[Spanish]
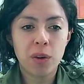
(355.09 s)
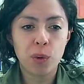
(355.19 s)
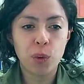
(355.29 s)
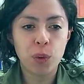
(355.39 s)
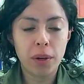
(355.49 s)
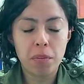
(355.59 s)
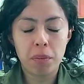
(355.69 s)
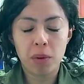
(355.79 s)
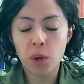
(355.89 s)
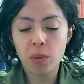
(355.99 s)
¿O en,
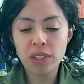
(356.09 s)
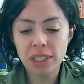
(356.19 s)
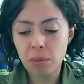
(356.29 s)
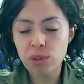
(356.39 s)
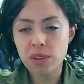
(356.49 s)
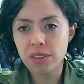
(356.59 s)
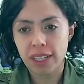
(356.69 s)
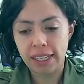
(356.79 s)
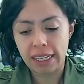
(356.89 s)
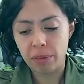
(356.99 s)
cómo estamos
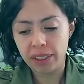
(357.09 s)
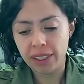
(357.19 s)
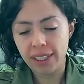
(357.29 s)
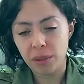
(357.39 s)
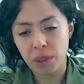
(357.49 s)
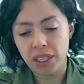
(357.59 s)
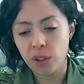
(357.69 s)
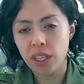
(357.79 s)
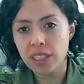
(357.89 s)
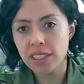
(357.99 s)
eh, realmente en
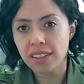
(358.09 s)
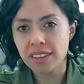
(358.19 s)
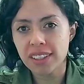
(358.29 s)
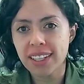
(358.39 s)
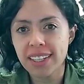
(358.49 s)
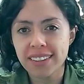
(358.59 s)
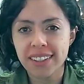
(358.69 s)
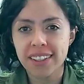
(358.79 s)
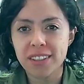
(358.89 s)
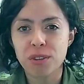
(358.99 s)
México? ¿Qué estadísticas
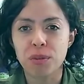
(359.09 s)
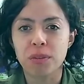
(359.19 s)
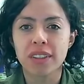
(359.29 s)
tienes tú?